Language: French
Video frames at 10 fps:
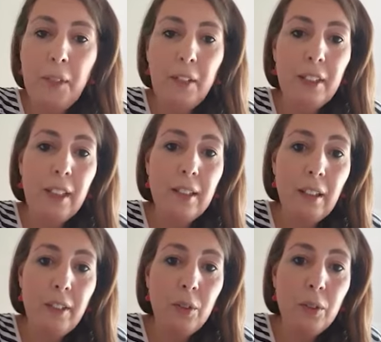avec les
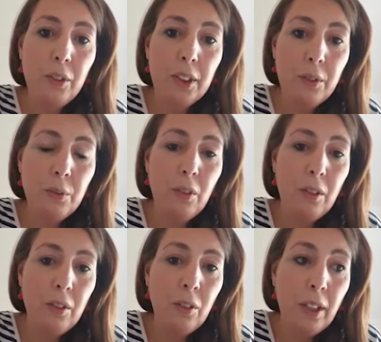travailleurs qui sont
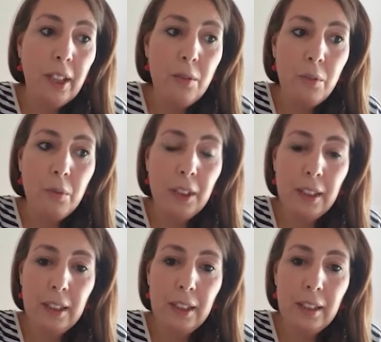dans, le réseau et
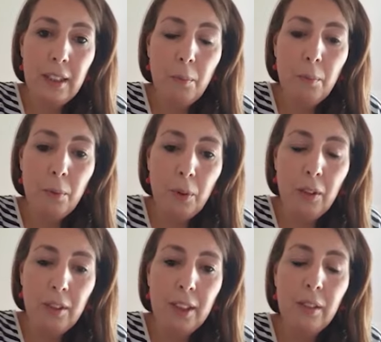qui étaient un peu
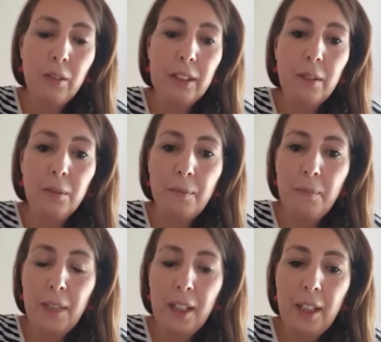l'année dans le guidon.
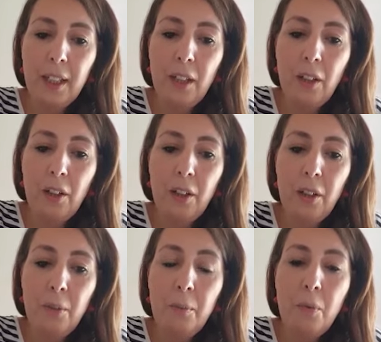
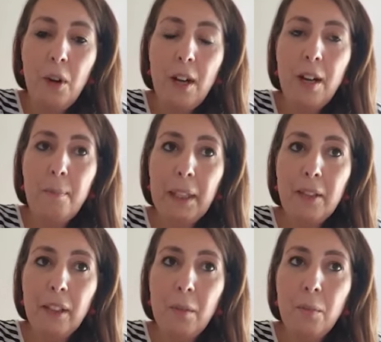moi,
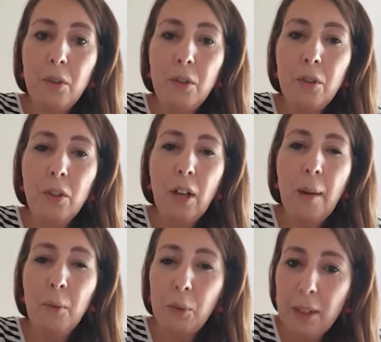personnellement,
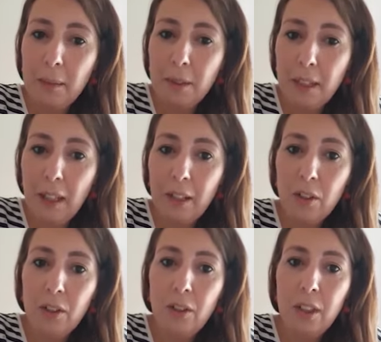à mon troisième
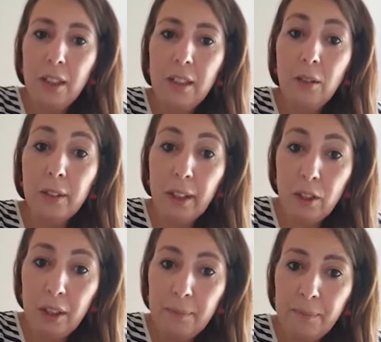stage, j'ai été
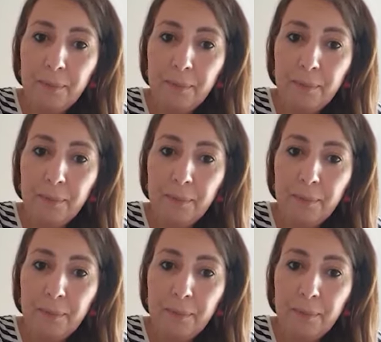engagée